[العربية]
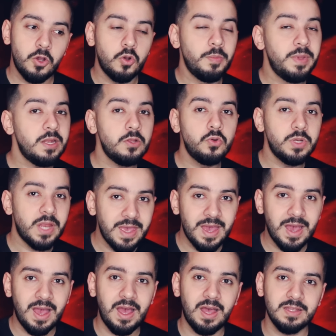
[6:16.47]
وما يلقون أي
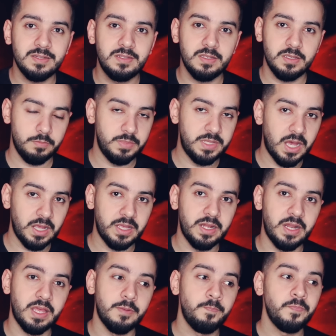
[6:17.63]
أحد
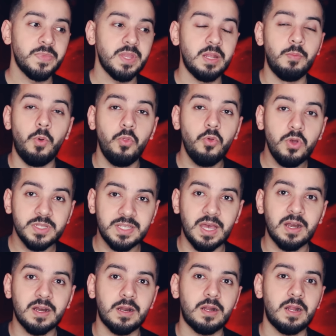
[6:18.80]
بداخلها الموضوع
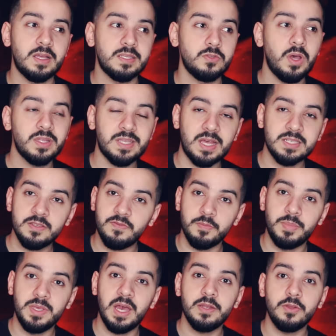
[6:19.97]
تكرر أصوات عزف
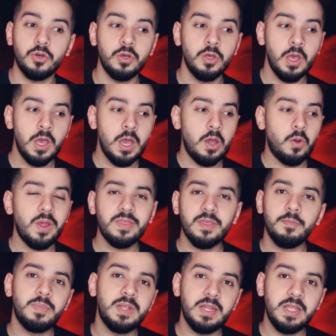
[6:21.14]
بيانو وأيضا
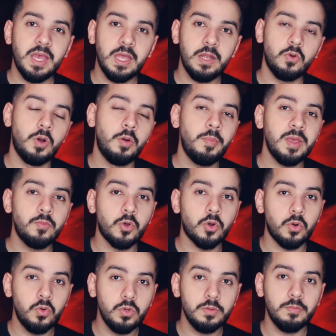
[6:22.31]
بالليل وهم
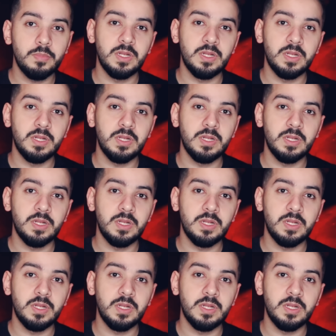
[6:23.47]
يمرون